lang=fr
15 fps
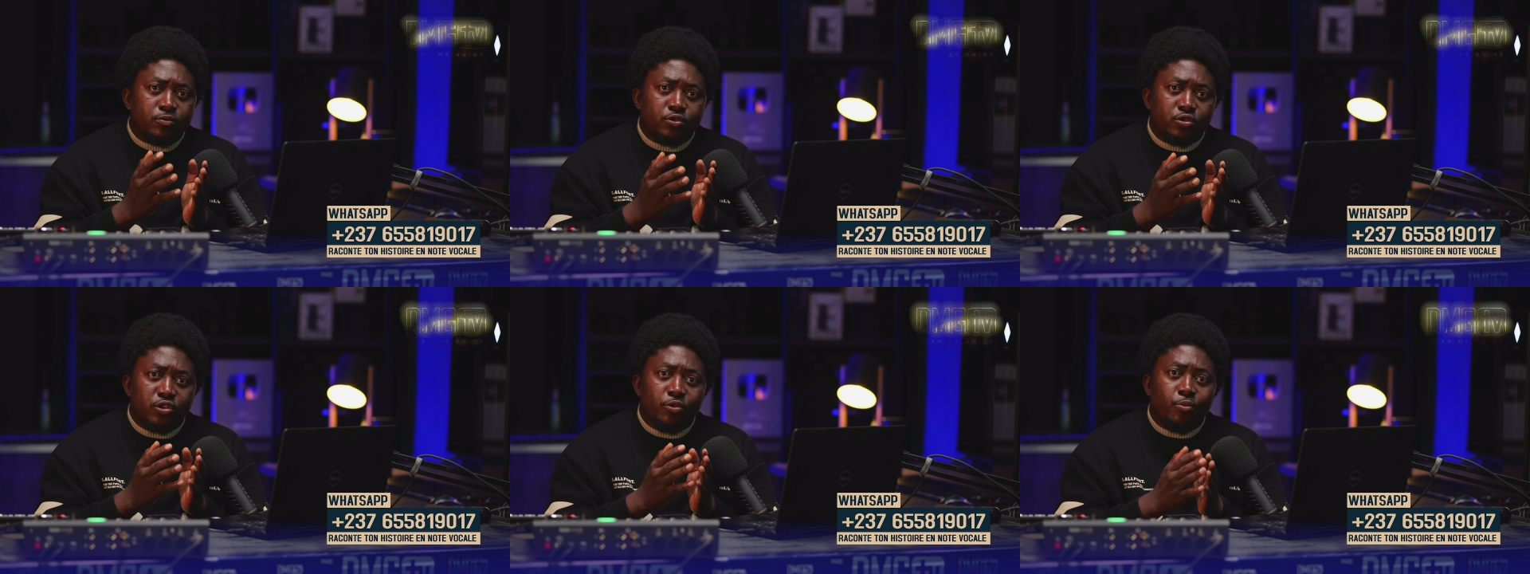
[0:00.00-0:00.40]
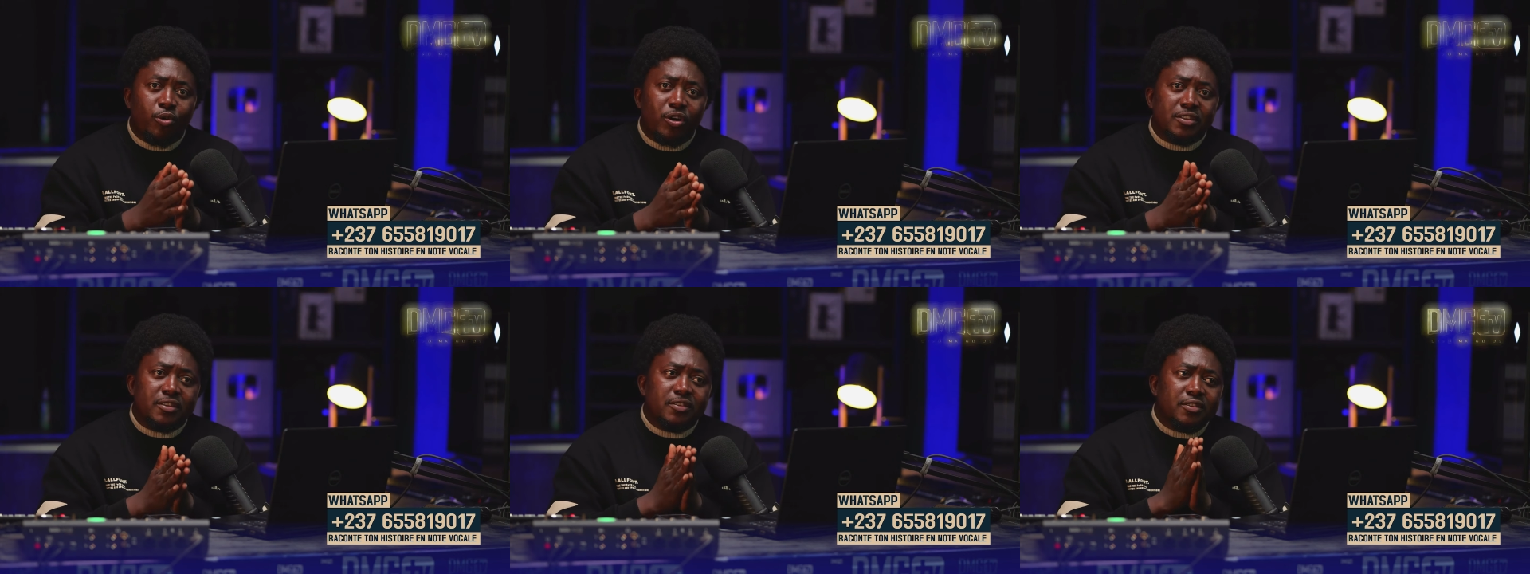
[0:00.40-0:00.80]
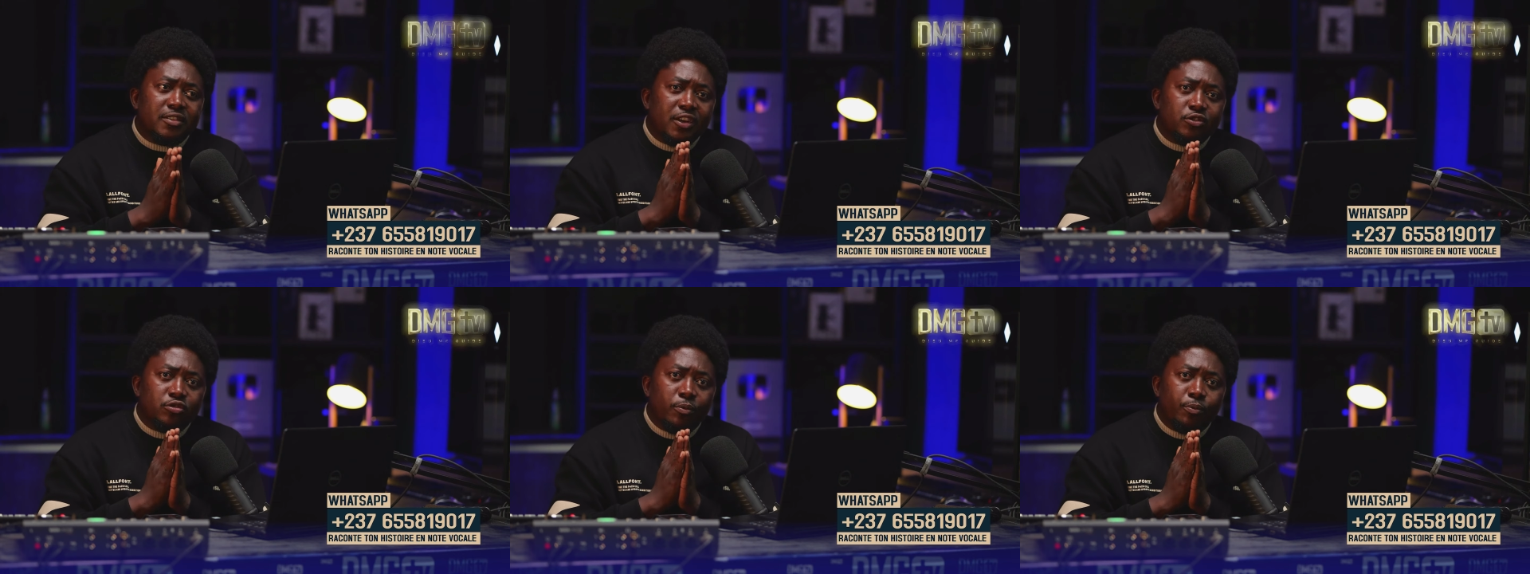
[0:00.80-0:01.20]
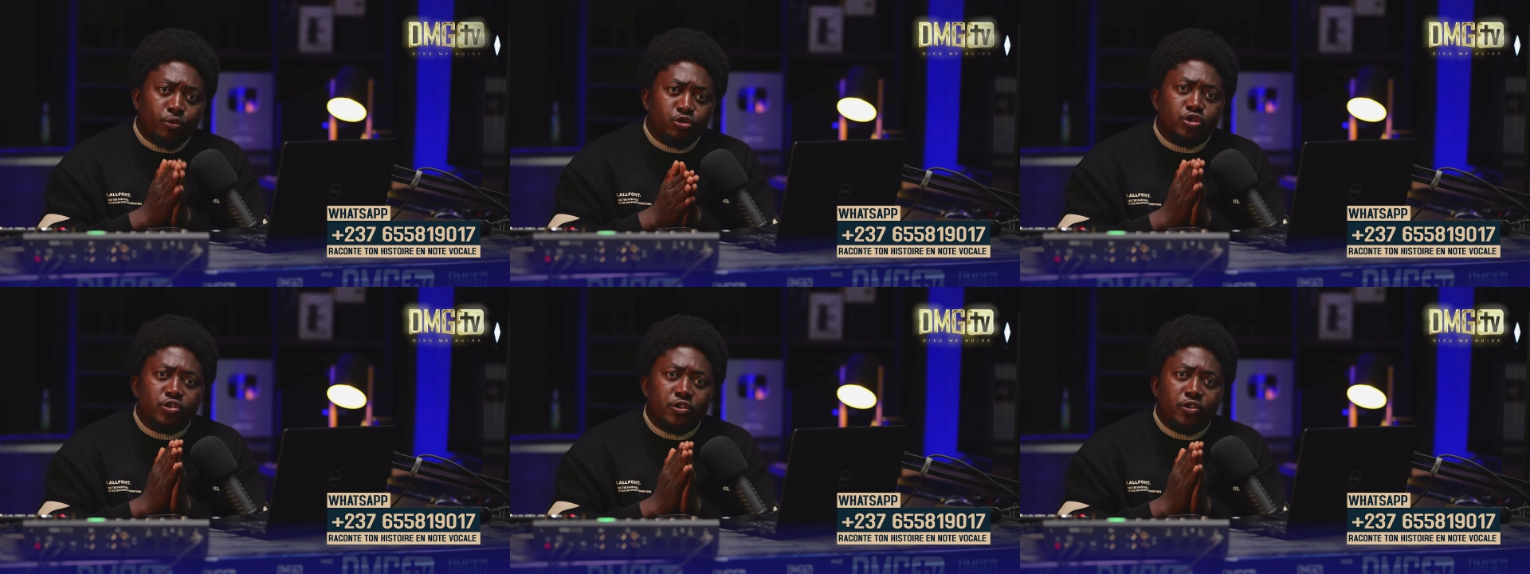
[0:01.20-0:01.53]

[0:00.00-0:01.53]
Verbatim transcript: pour qu'au moins ceux qui sont proches